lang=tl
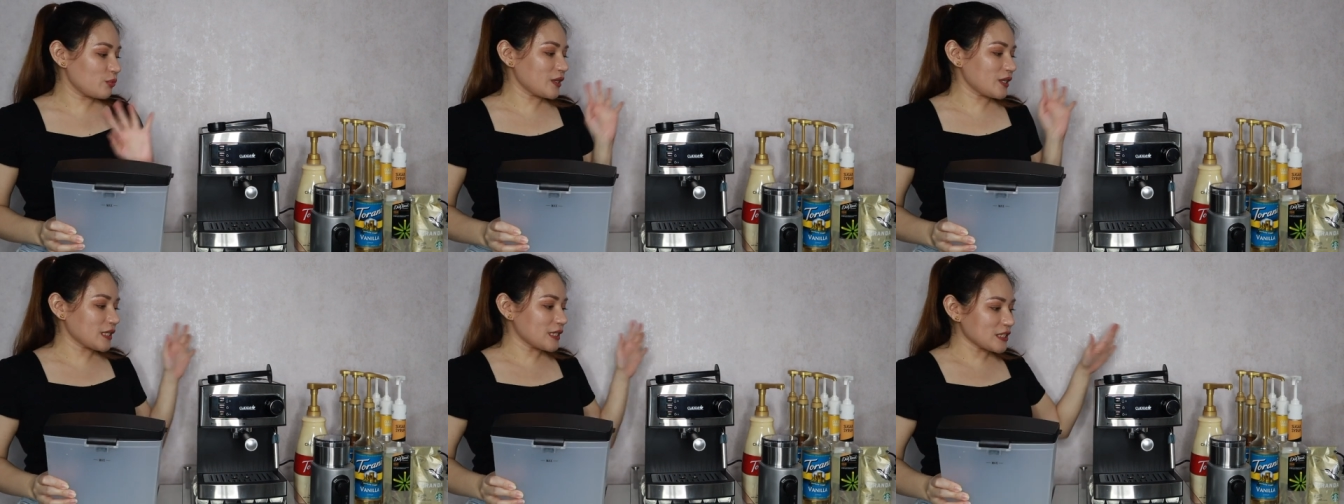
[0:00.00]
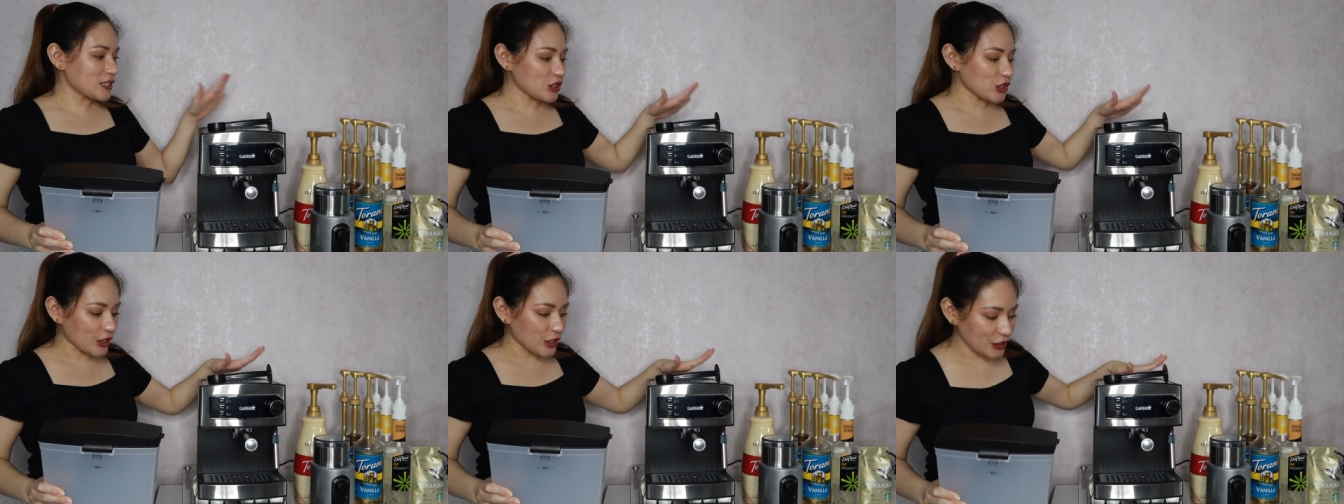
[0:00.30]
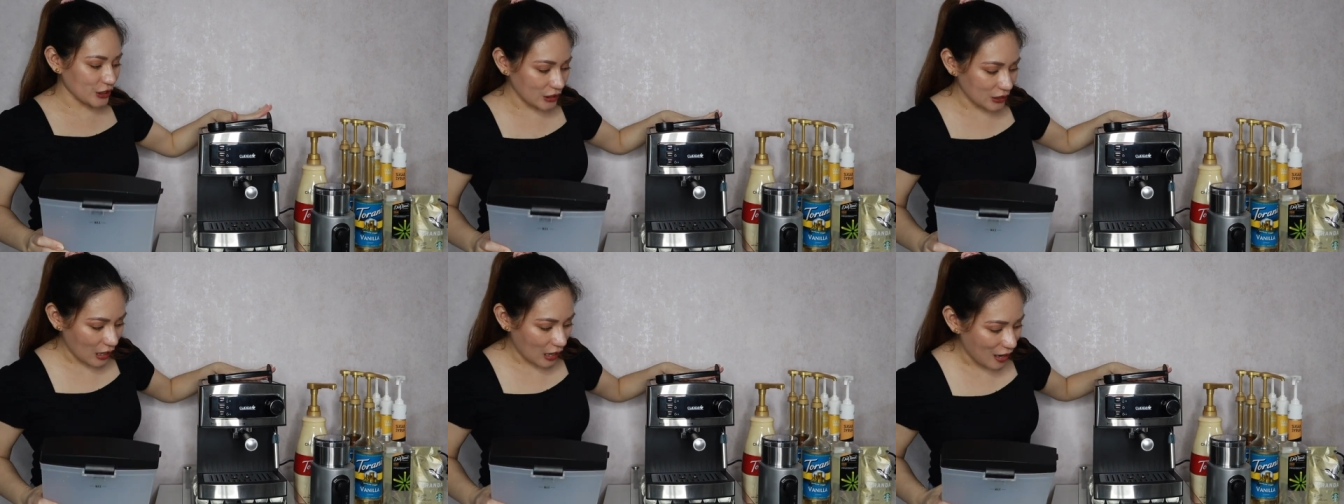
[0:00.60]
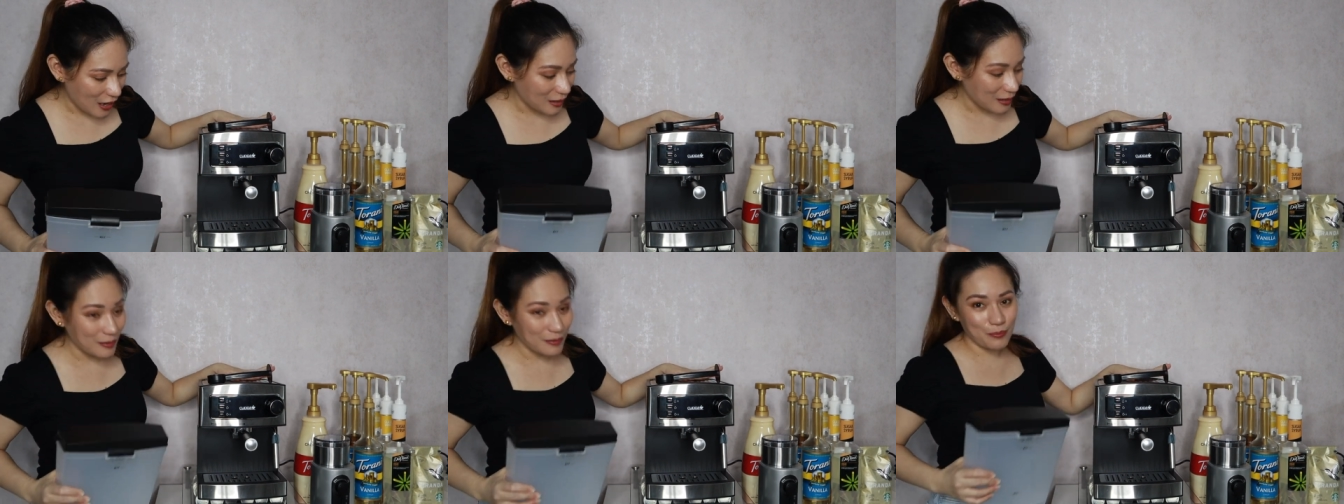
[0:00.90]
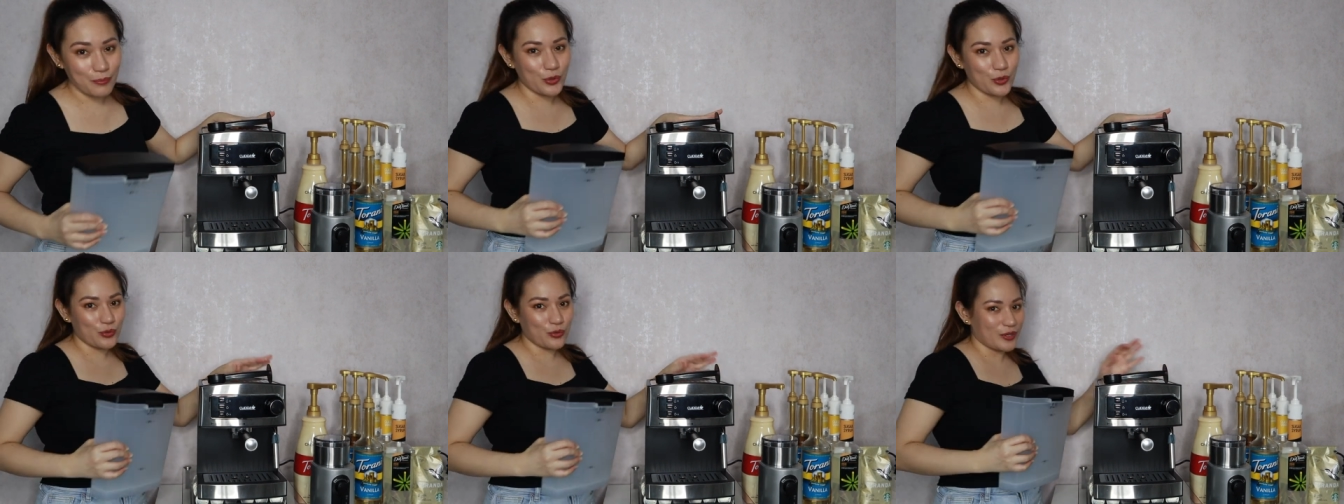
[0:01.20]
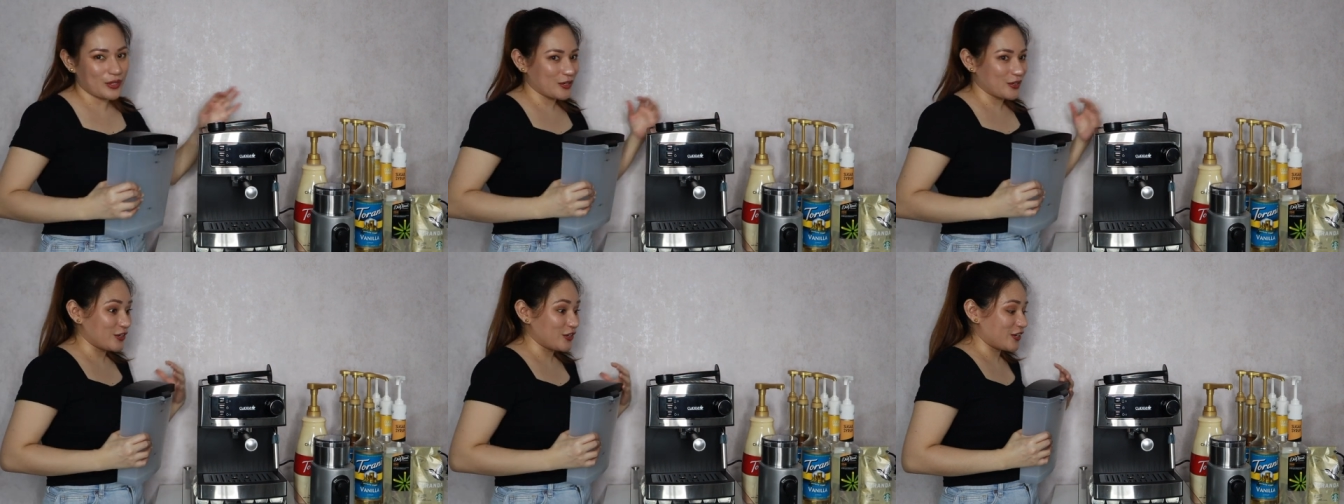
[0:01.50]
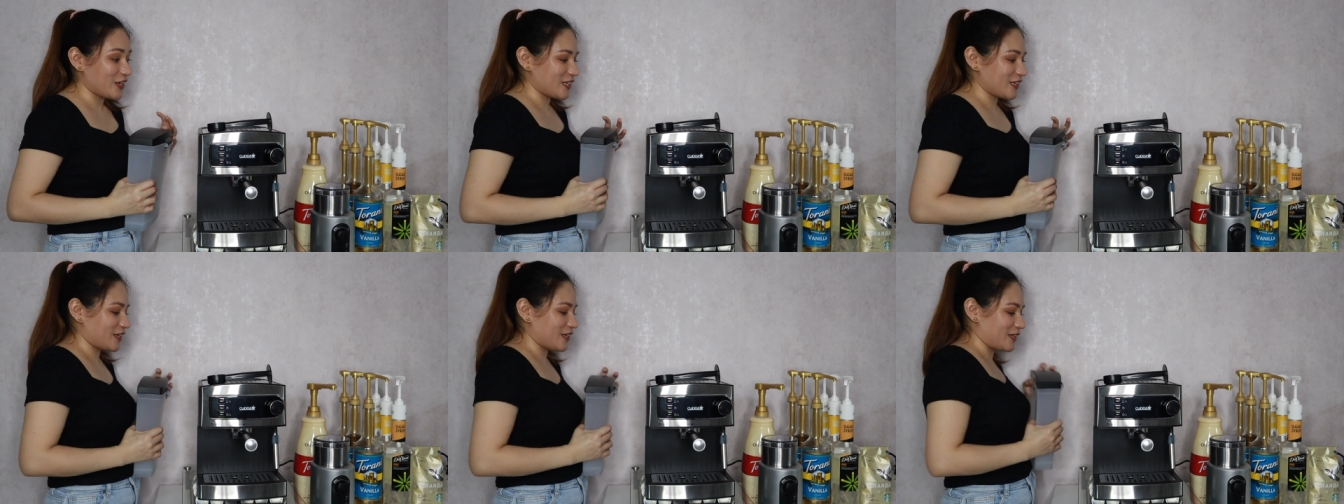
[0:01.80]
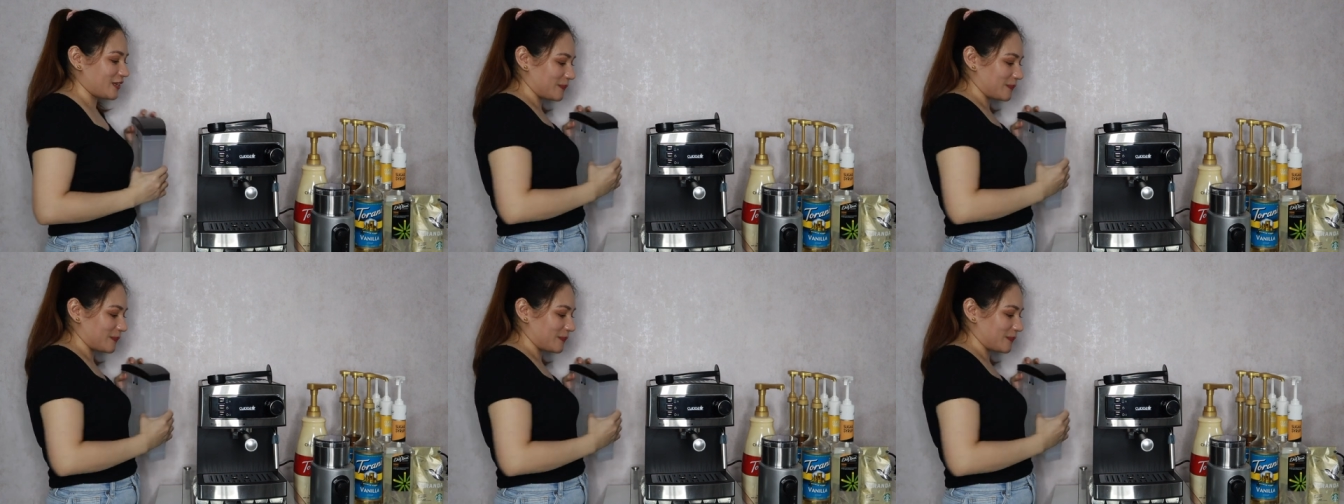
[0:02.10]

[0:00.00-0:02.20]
we can start um, brewing already.